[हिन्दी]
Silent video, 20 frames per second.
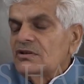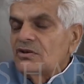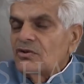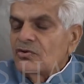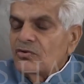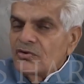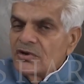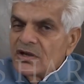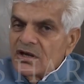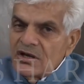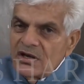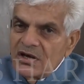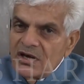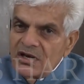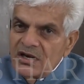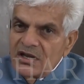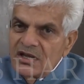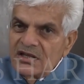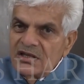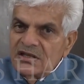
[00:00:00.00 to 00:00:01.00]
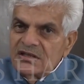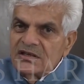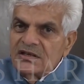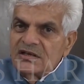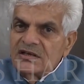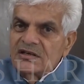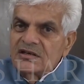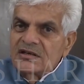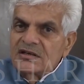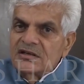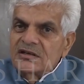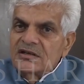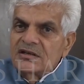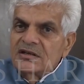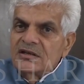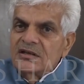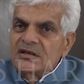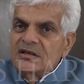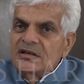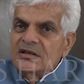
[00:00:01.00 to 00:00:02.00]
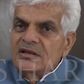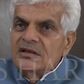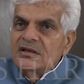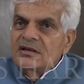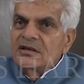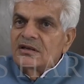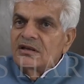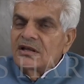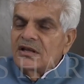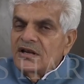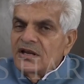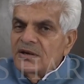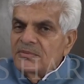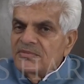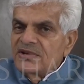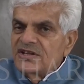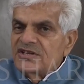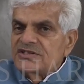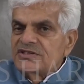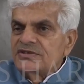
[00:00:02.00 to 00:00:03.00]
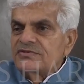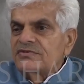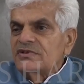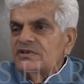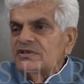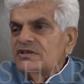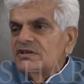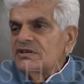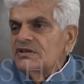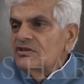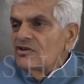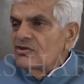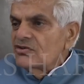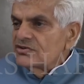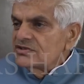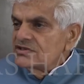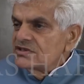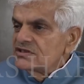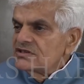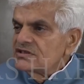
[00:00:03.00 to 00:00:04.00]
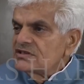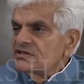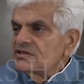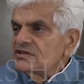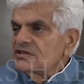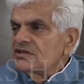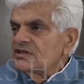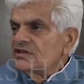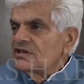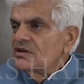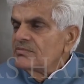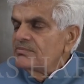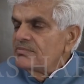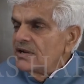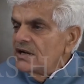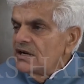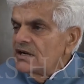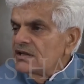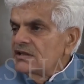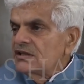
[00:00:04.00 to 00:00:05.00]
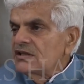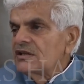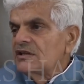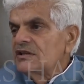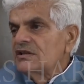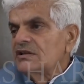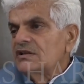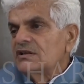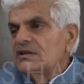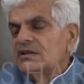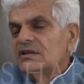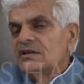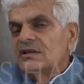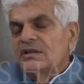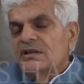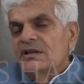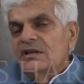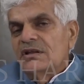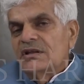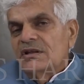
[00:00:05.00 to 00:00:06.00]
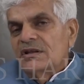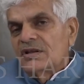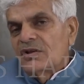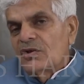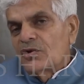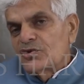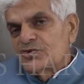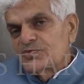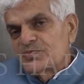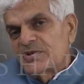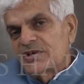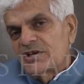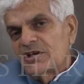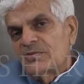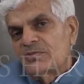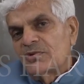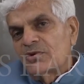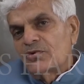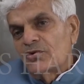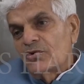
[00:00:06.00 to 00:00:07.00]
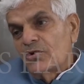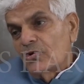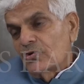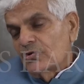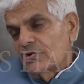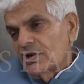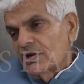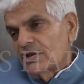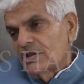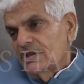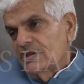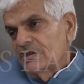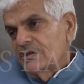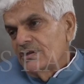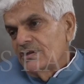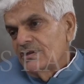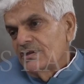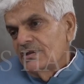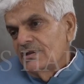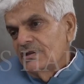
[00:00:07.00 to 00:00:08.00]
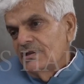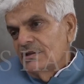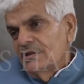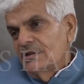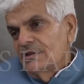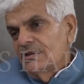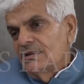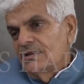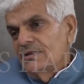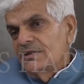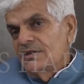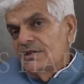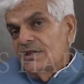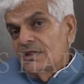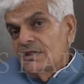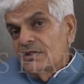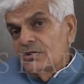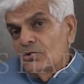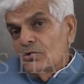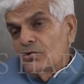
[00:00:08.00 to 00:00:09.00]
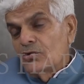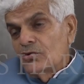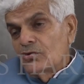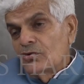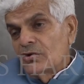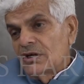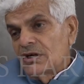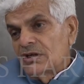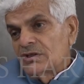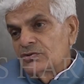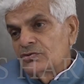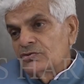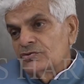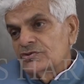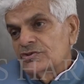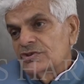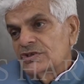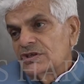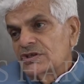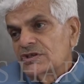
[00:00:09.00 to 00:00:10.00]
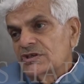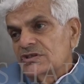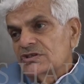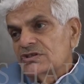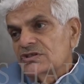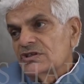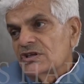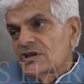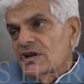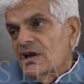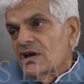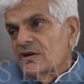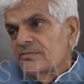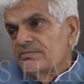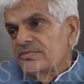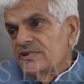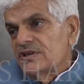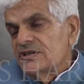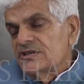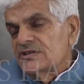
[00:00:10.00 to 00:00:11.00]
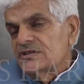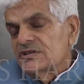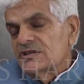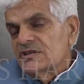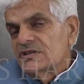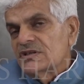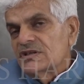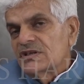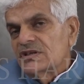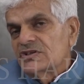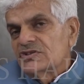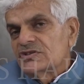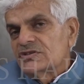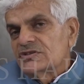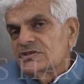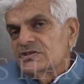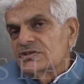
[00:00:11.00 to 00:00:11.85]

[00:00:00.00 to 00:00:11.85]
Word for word: कोरोना काल आया था ना रेमडेसिविर थी ना ऑक्सीजन थी ना बेड थे ना हॉस्पिटल में कोई डॉक्टर थे ये दोनों हाथों से शराब बेच करके